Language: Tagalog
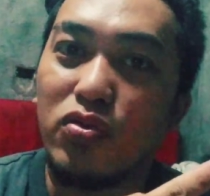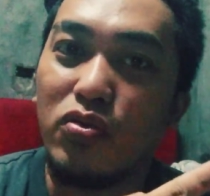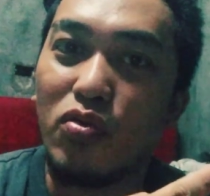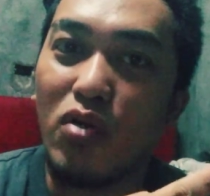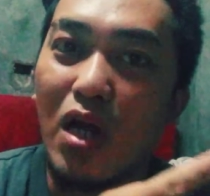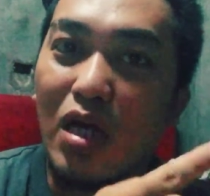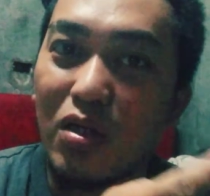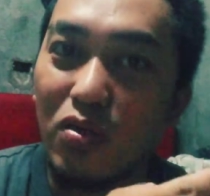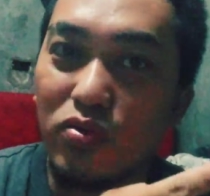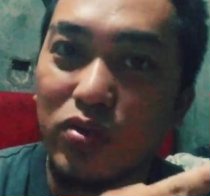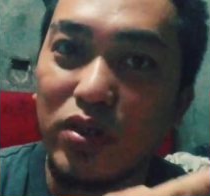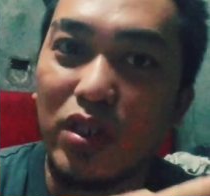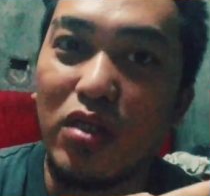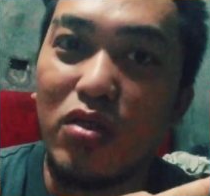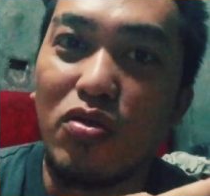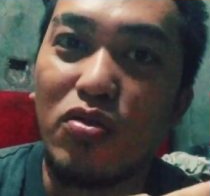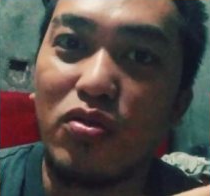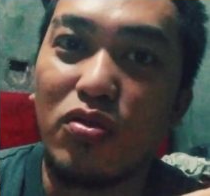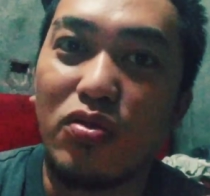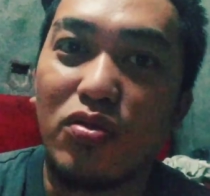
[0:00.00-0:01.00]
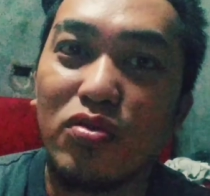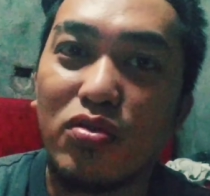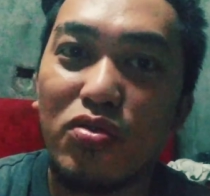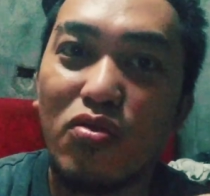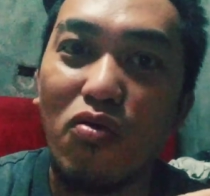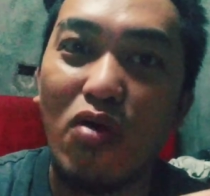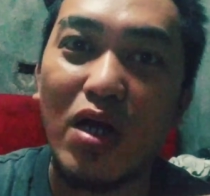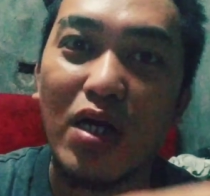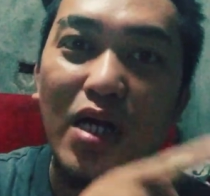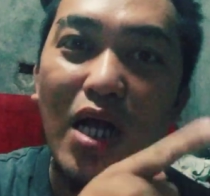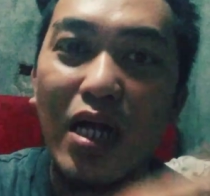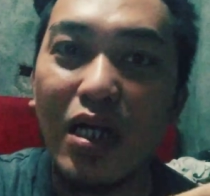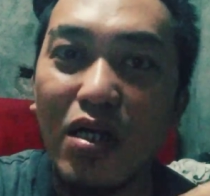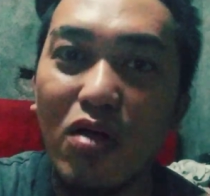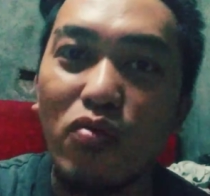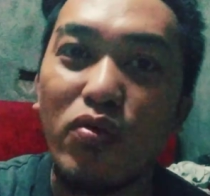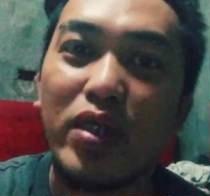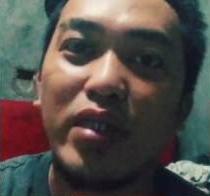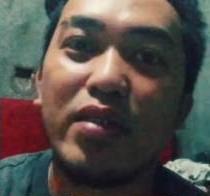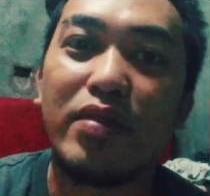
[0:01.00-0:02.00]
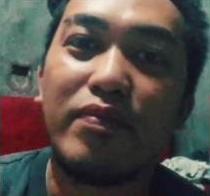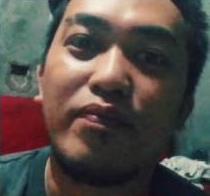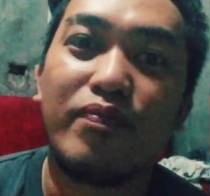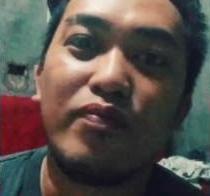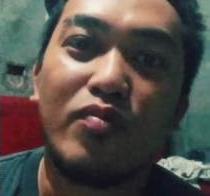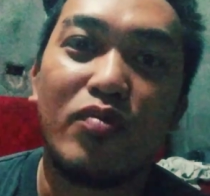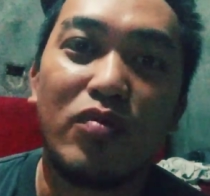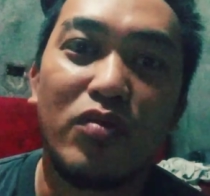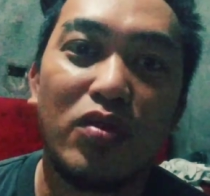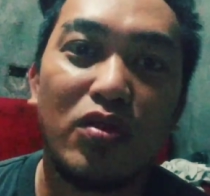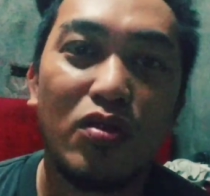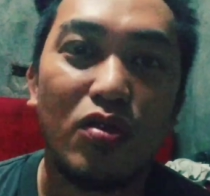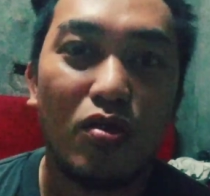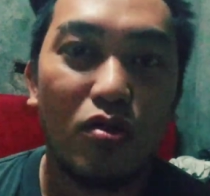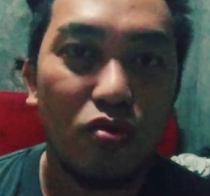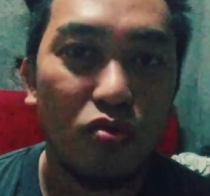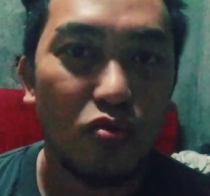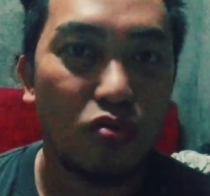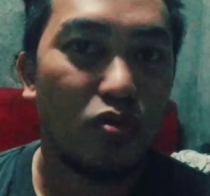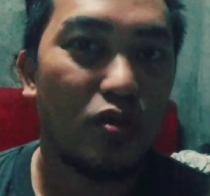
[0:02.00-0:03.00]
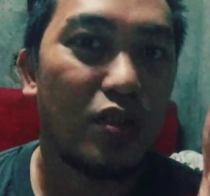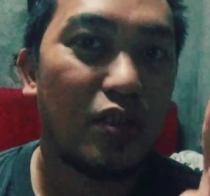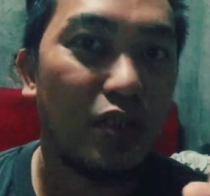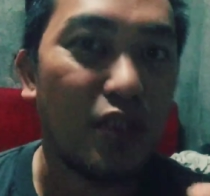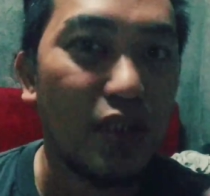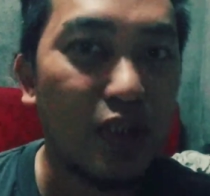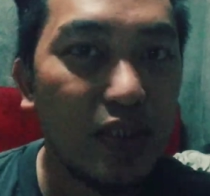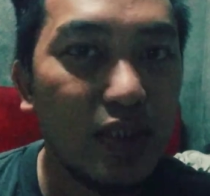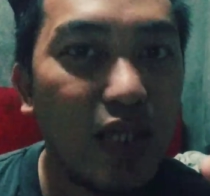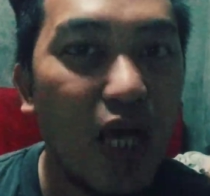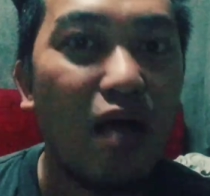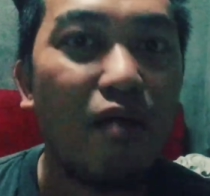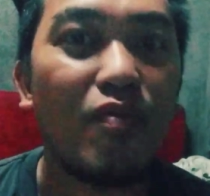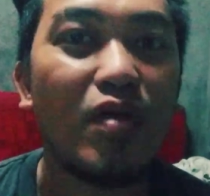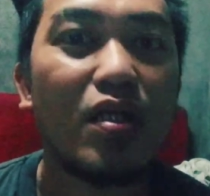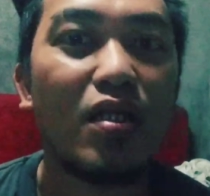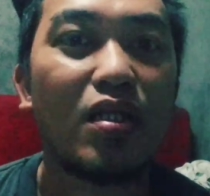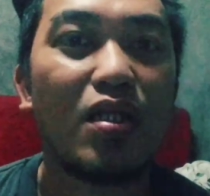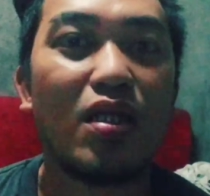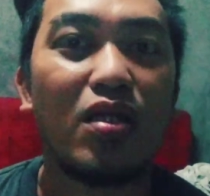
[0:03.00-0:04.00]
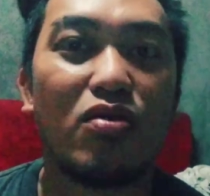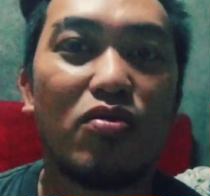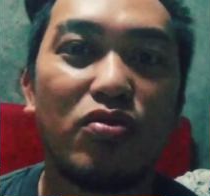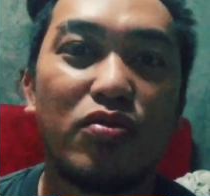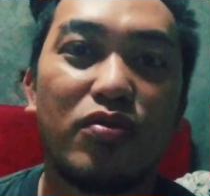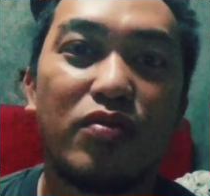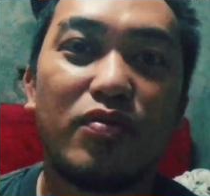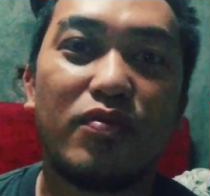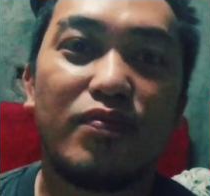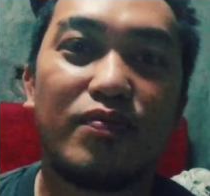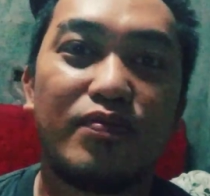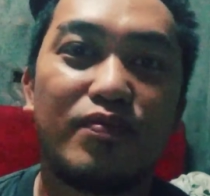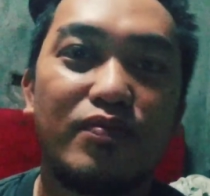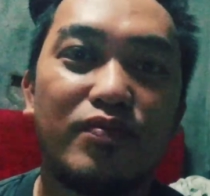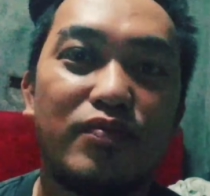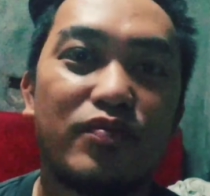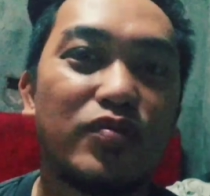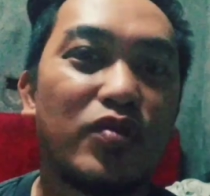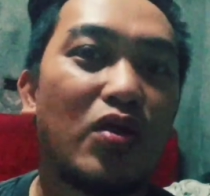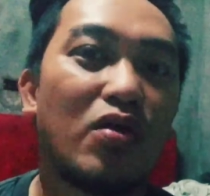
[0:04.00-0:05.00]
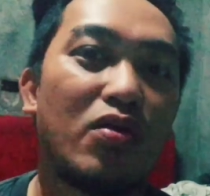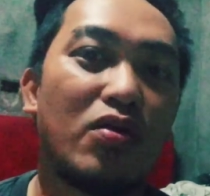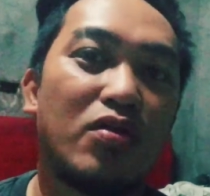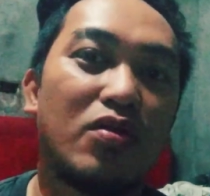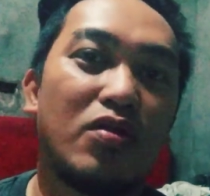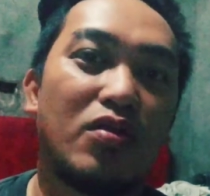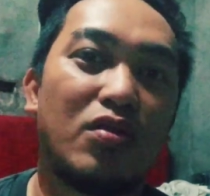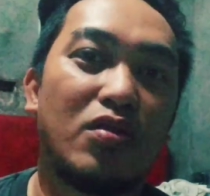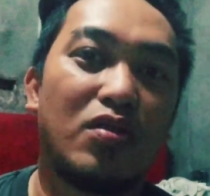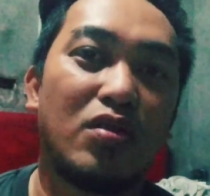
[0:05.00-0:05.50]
yung account na yon. So ang gagawin nung scammer na yon, no?